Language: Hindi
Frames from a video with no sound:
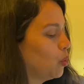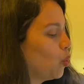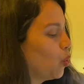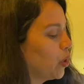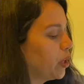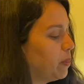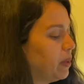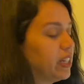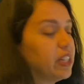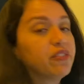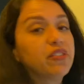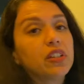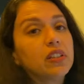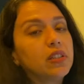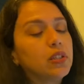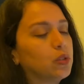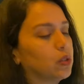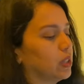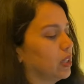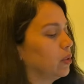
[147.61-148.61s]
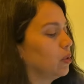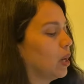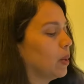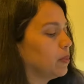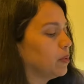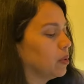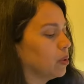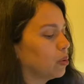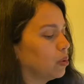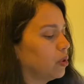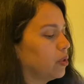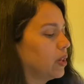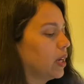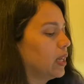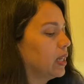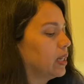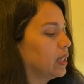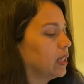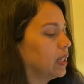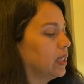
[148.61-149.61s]
कोई भी डिफरेंस नहीं होता तो आप ज़रूर ट्राई
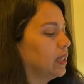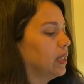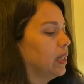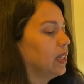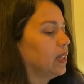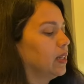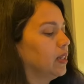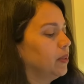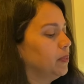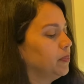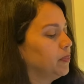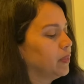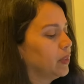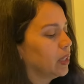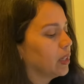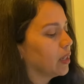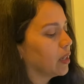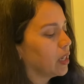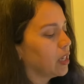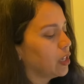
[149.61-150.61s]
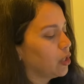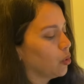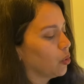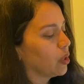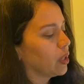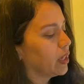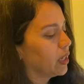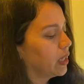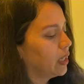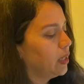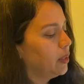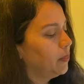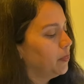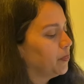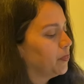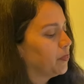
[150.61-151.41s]
करके देखना ग्रीक योगर्ट की